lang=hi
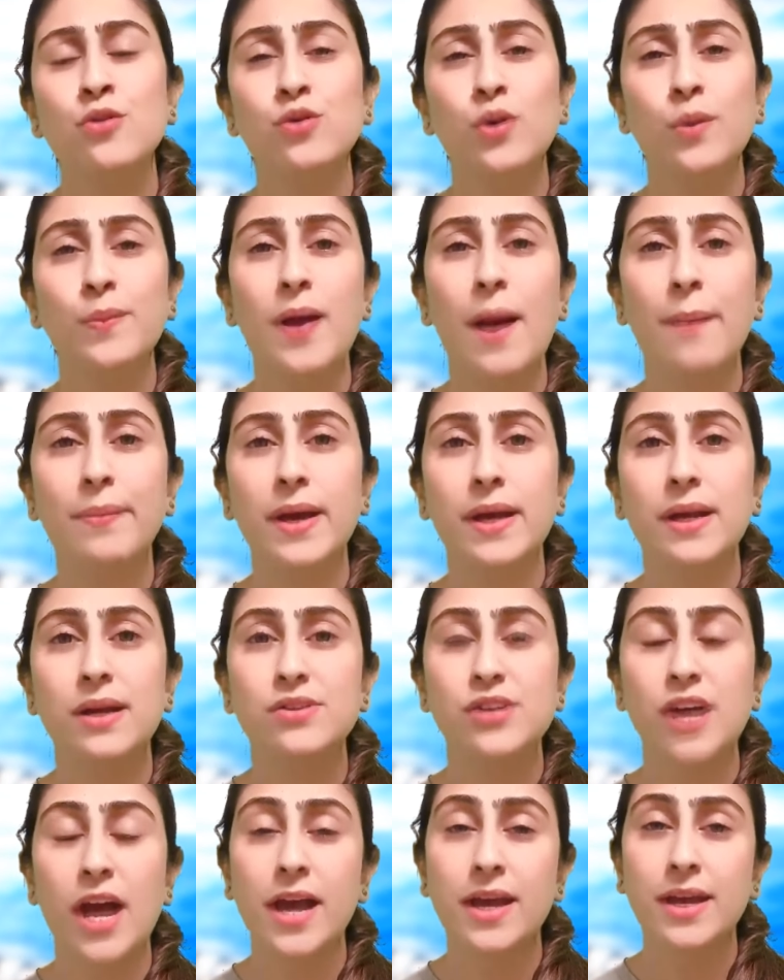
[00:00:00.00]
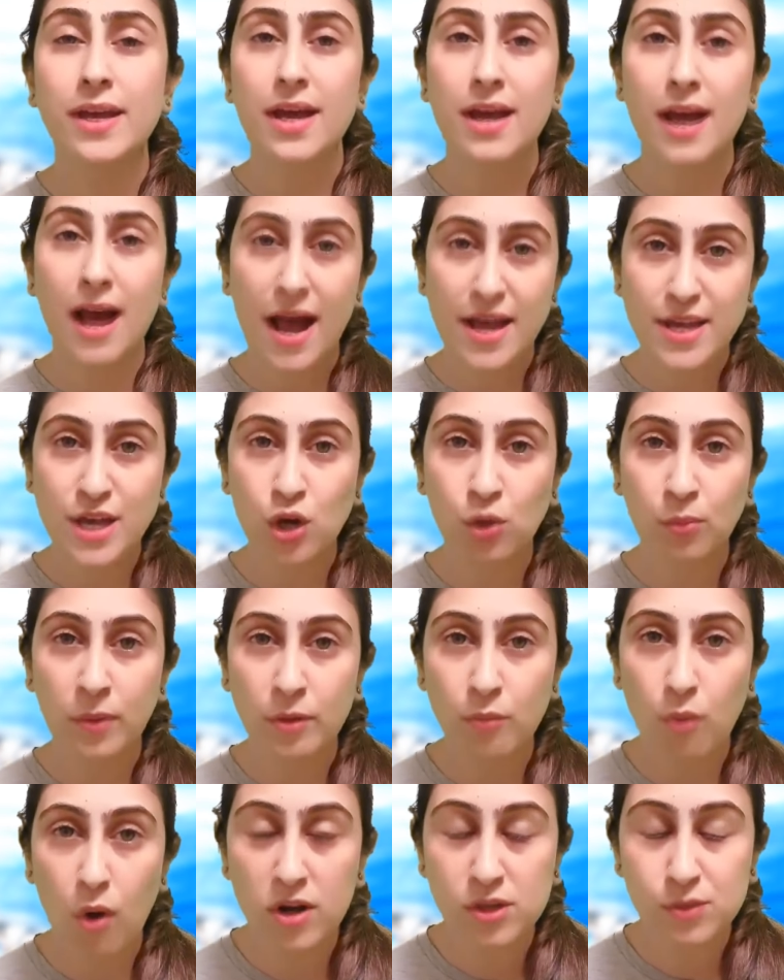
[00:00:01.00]
जो भी आप कहना चाहेंगे आइए
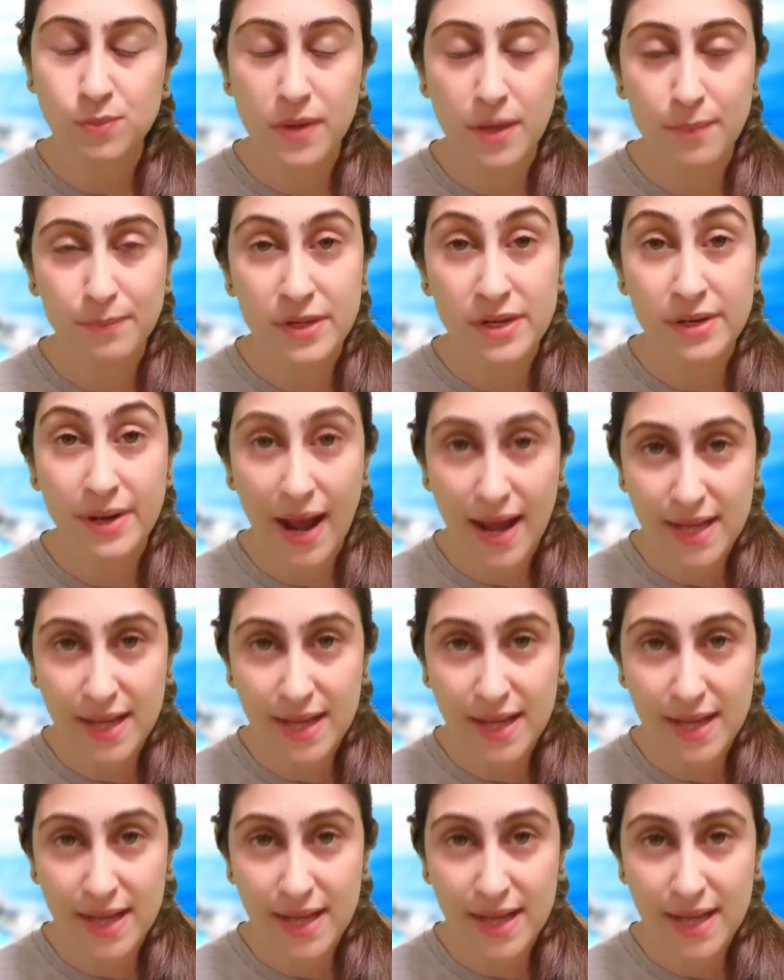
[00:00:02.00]
कमेंट बॉक्स में अपनी